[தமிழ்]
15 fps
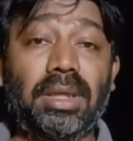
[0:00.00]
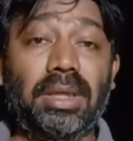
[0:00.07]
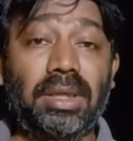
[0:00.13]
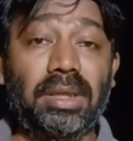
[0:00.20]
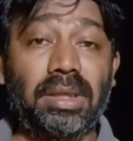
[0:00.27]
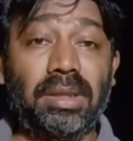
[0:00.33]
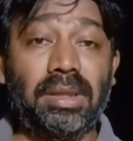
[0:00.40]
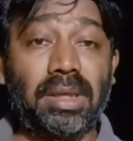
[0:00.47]

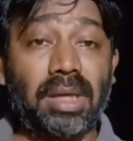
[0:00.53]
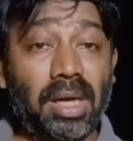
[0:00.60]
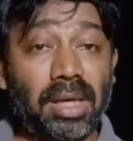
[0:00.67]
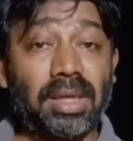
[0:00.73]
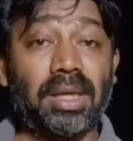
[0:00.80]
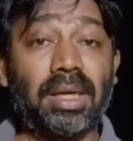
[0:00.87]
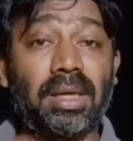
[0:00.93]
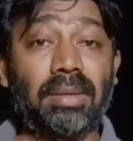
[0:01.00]

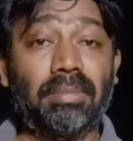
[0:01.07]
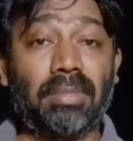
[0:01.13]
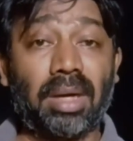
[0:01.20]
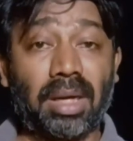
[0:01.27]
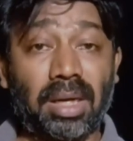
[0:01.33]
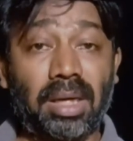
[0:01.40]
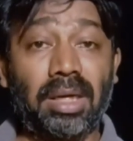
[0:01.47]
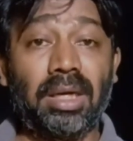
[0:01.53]
இறுதியாக
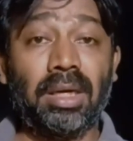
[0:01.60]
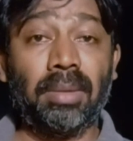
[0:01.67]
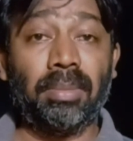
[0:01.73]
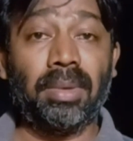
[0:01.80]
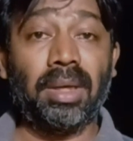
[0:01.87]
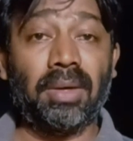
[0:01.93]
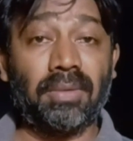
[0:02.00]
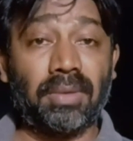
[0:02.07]

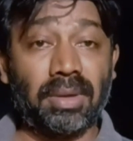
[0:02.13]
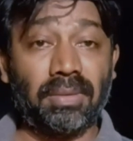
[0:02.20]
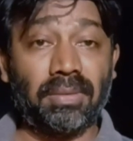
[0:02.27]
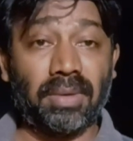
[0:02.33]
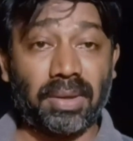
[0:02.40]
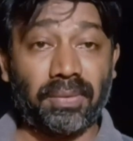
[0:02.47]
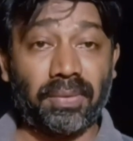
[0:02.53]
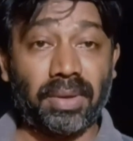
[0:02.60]
மக்களிடமே அவர்கள்
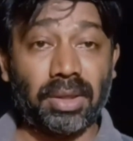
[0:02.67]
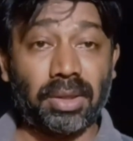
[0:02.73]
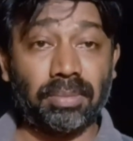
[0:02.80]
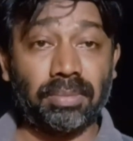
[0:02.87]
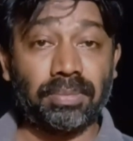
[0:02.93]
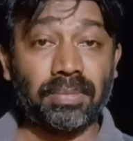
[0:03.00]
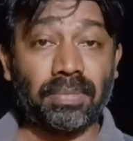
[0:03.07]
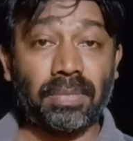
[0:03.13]
வர வேண்டும்
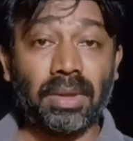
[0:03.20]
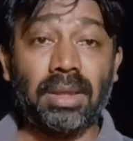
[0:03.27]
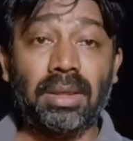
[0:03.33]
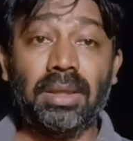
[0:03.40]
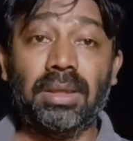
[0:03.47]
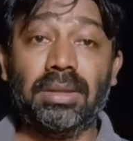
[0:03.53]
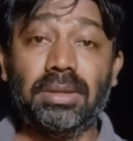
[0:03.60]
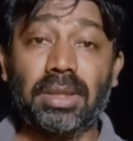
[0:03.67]

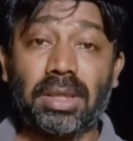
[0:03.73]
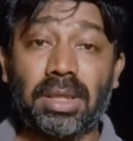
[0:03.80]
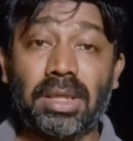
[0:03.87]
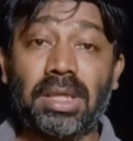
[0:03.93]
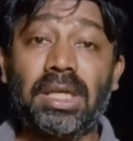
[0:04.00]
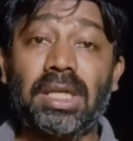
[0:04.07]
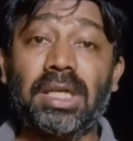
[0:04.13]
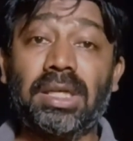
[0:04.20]

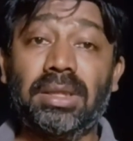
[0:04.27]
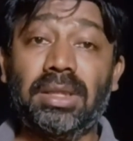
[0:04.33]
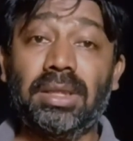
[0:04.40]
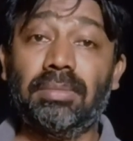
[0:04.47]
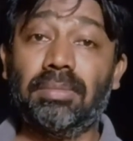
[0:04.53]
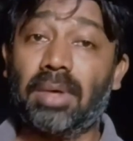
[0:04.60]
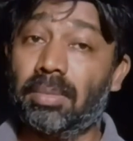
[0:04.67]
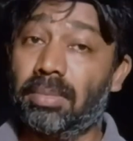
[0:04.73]

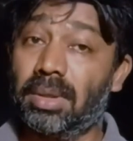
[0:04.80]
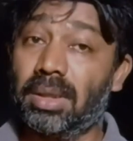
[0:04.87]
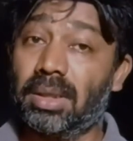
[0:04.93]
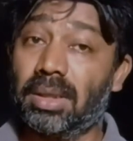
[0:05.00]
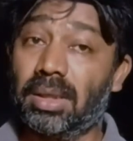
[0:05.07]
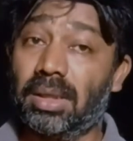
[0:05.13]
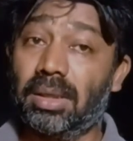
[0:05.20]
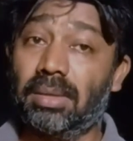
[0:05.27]
ஜனநாயகத்தின்
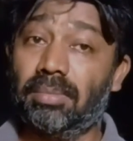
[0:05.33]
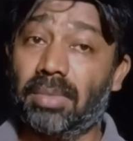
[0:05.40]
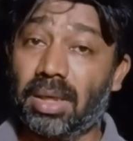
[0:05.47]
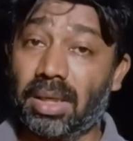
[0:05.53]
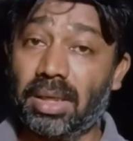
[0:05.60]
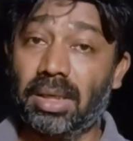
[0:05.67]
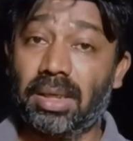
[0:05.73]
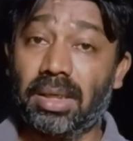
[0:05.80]
மாமன்னர்கள்
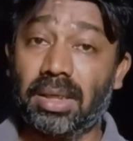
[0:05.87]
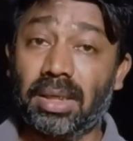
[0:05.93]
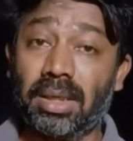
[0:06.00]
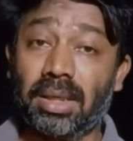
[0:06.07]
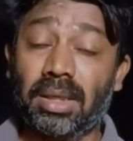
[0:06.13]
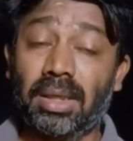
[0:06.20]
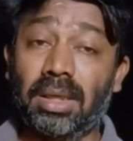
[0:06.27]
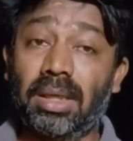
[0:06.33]
மக்களே
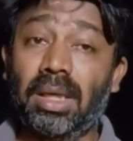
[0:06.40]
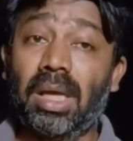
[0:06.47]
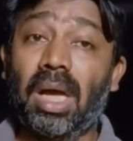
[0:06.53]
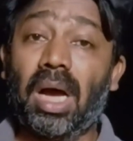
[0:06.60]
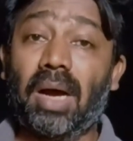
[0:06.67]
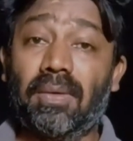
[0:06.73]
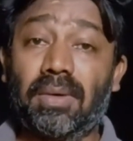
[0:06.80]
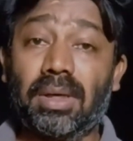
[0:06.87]

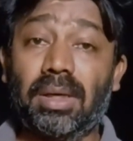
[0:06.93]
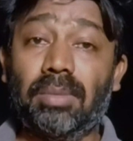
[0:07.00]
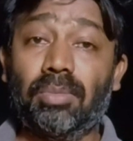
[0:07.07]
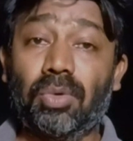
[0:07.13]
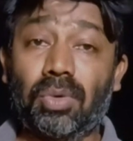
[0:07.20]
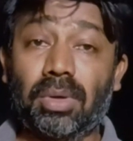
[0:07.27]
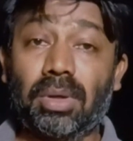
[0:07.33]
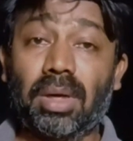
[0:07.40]
அவர்கள்
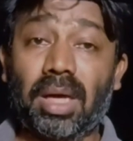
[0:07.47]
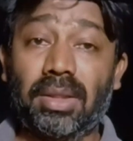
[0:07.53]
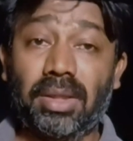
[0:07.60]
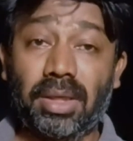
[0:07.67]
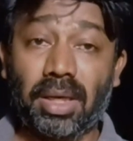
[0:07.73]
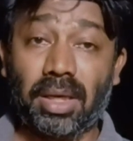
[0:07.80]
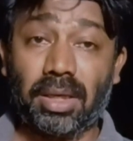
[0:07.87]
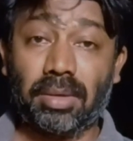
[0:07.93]
முன்
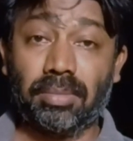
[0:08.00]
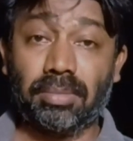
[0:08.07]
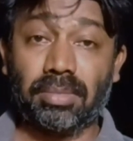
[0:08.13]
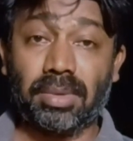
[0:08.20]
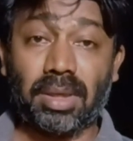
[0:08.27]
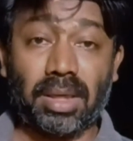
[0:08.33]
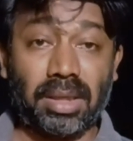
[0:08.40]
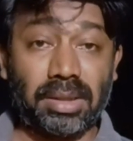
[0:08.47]
அதிகாரம்
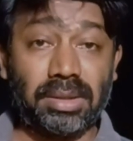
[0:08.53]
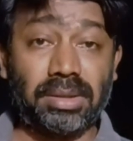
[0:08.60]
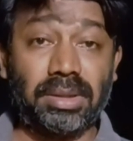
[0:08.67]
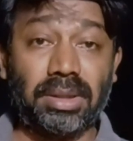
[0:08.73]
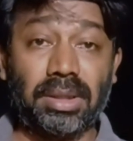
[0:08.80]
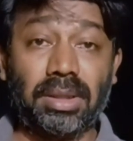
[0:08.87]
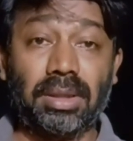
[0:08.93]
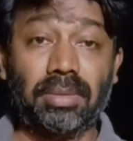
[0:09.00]

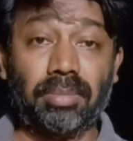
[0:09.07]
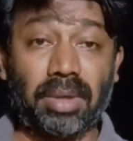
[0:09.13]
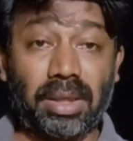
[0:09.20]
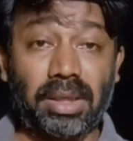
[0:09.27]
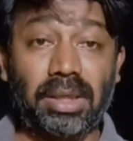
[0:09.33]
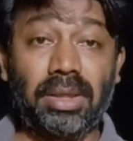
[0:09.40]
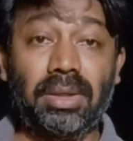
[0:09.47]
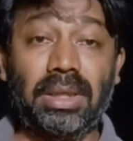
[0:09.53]
கடைசியில்
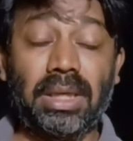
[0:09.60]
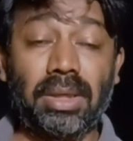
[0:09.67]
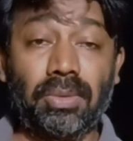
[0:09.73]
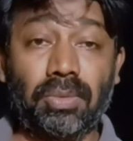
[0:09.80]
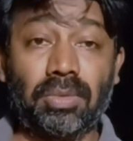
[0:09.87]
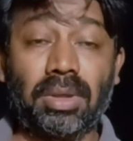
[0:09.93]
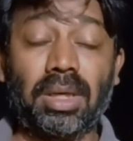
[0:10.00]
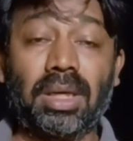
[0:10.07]
மண்டியிட்டே
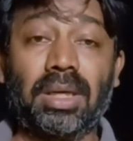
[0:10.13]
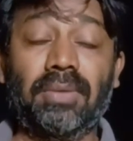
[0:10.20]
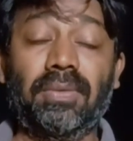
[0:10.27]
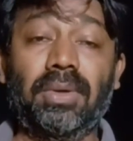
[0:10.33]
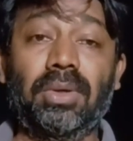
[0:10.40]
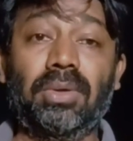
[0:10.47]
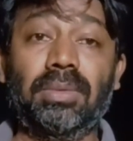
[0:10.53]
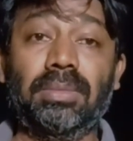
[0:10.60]
உட்கார
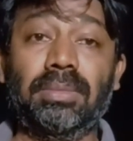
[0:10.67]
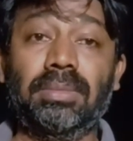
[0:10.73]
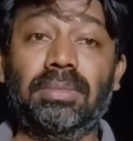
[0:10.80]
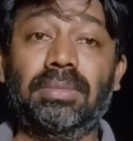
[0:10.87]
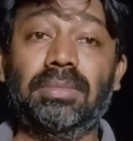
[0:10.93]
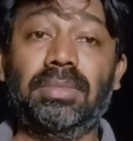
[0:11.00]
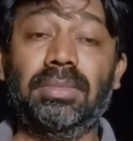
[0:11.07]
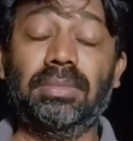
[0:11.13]
வேண்டும்
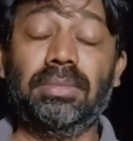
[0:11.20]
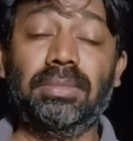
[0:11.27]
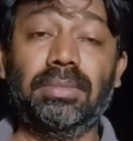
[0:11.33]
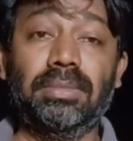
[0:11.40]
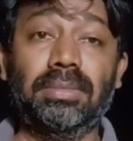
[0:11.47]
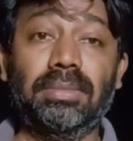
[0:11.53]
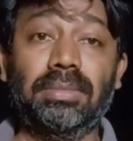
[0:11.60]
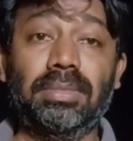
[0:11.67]

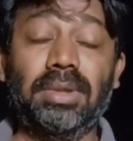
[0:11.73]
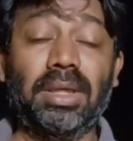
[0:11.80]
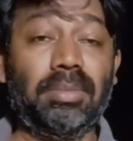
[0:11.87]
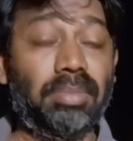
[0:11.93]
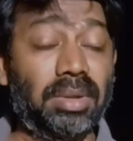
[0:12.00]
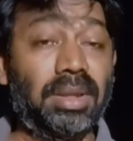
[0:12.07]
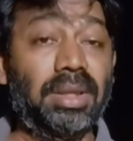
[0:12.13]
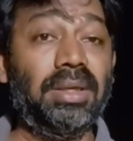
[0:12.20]

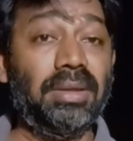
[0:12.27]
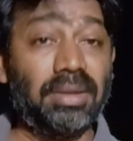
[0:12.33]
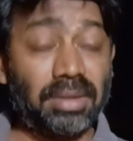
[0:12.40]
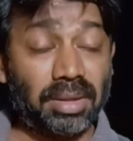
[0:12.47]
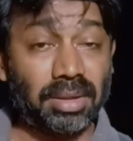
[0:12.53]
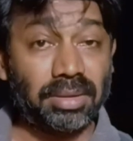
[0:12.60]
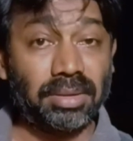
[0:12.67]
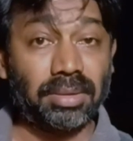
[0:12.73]
என்பதே
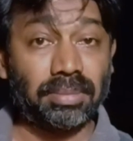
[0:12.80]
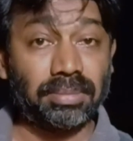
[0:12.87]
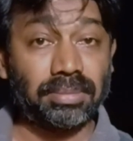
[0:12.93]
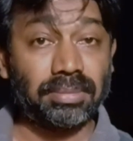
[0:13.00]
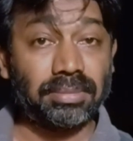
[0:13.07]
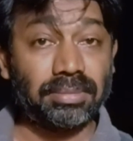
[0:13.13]
யதார்த்தம்